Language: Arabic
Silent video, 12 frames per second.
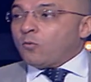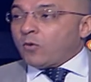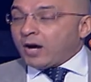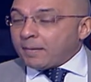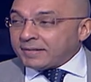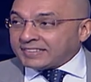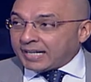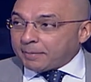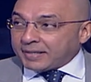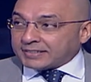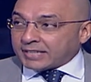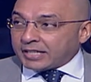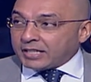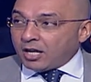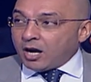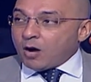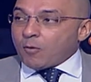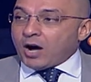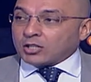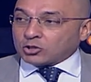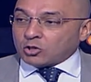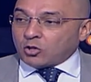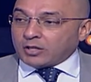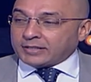وخمس اجابات صحيحه و10
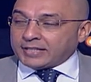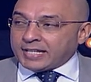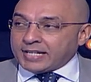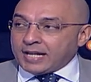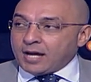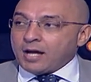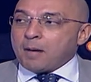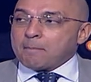نقط هديه